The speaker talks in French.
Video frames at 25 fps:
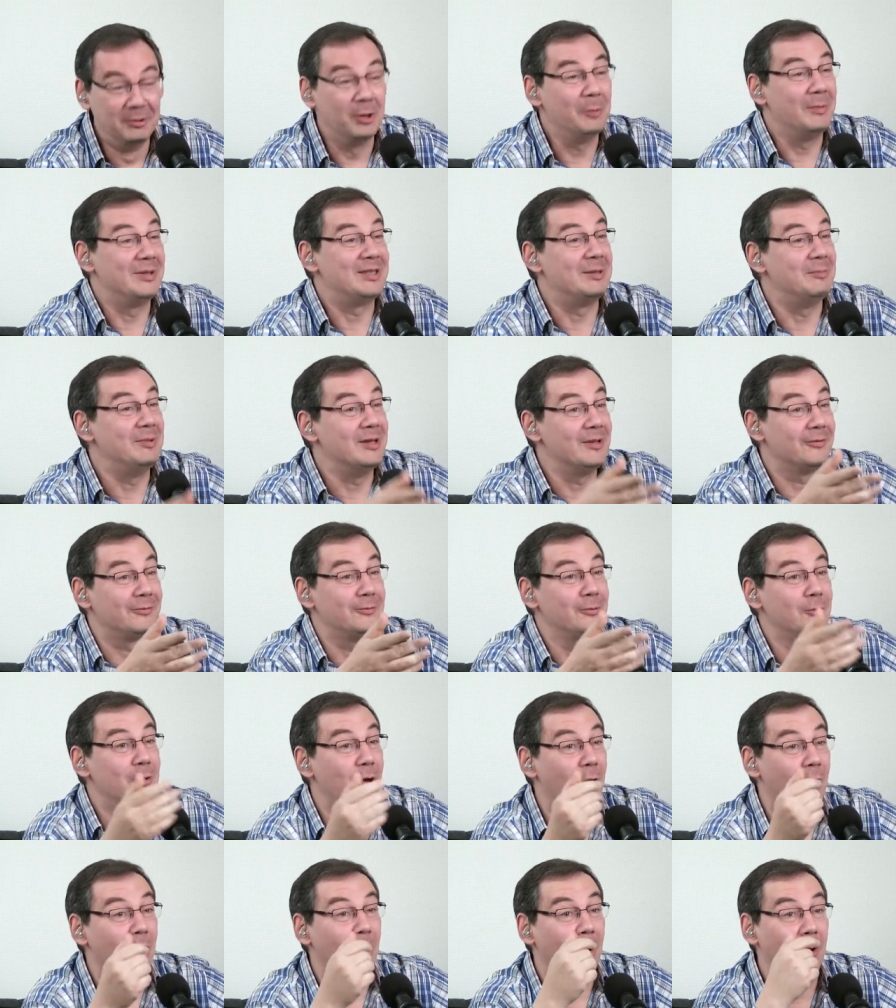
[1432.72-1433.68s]
Non, mais c'est
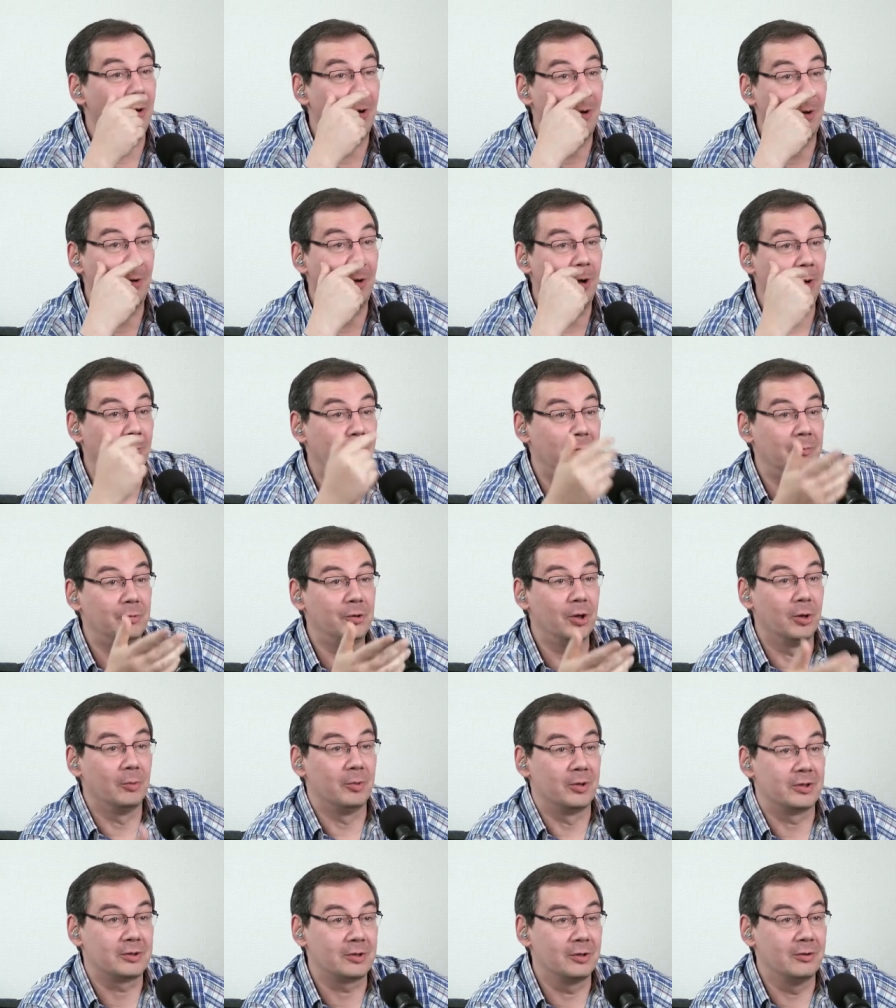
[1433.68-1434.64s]
bienvenu en, même
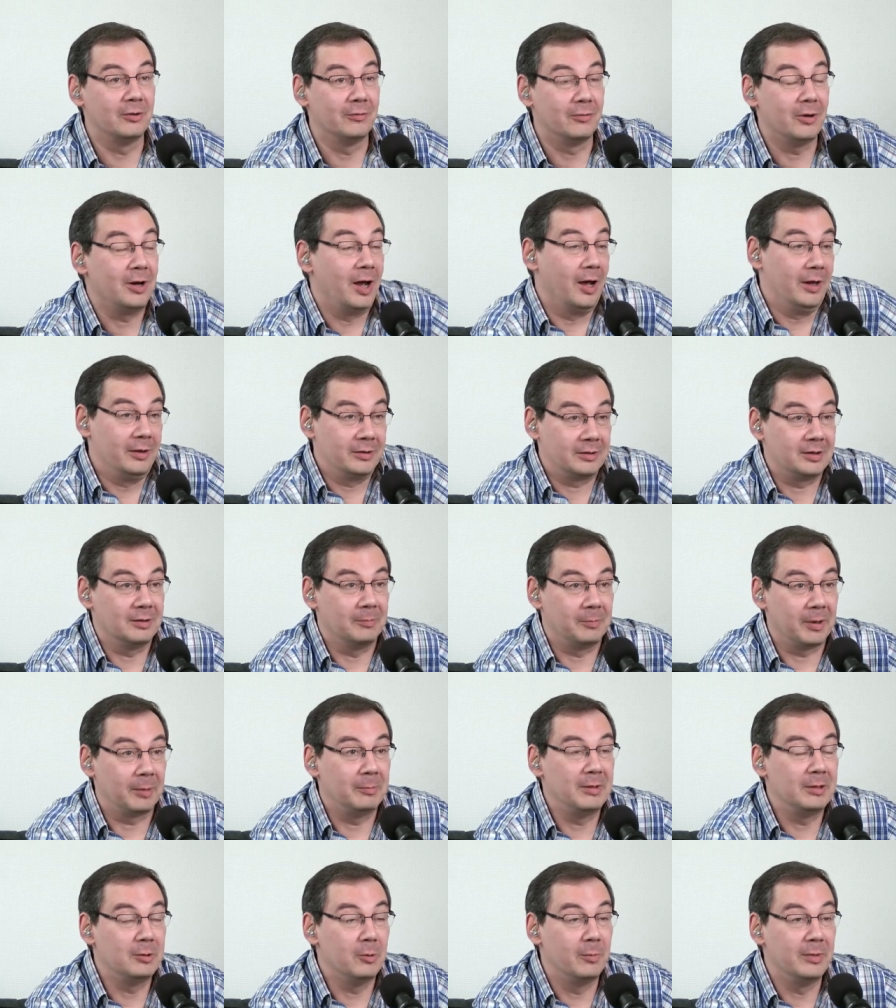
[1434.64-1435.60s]
temps parce que voilà, ça
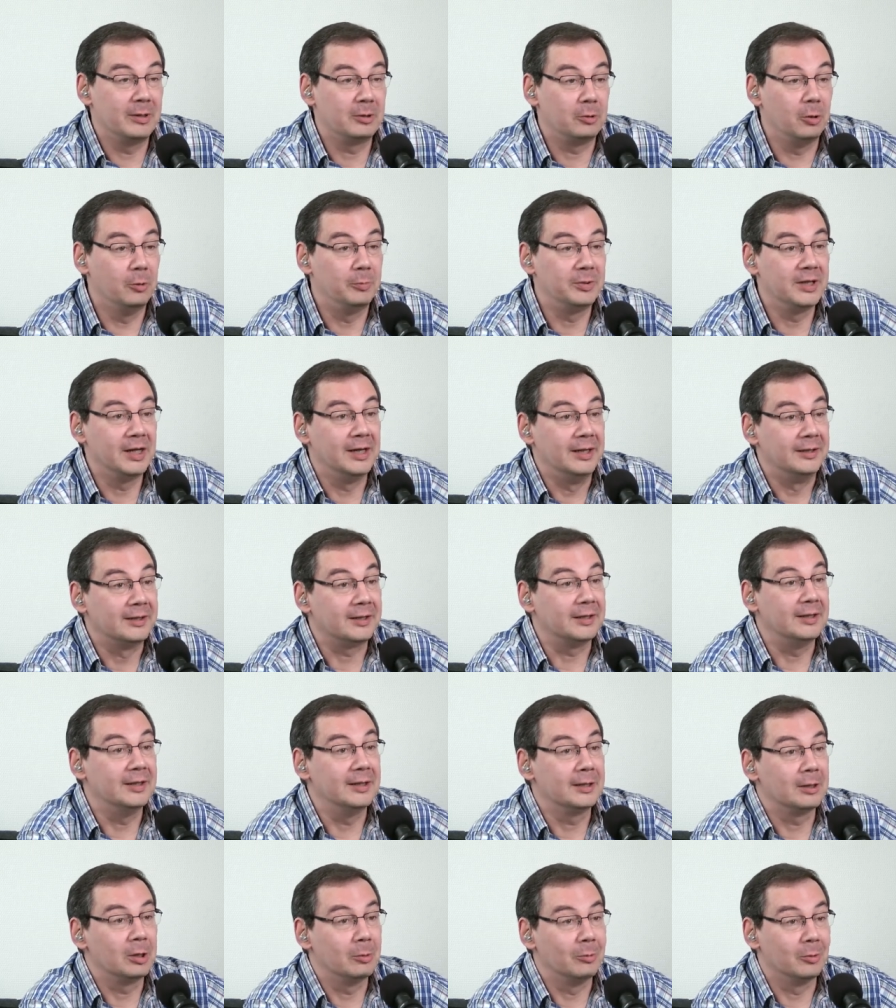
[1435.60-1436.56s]
permet de mettre le pied à
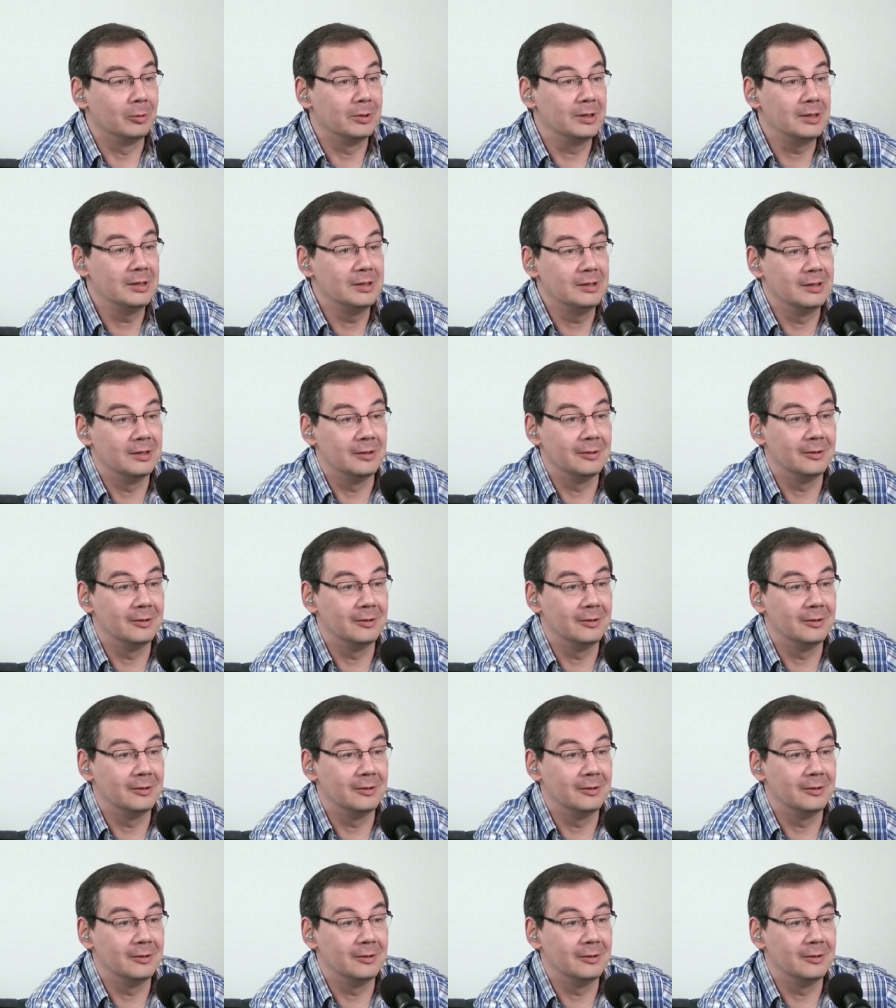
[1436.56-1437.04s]
l'étrier comme on dit.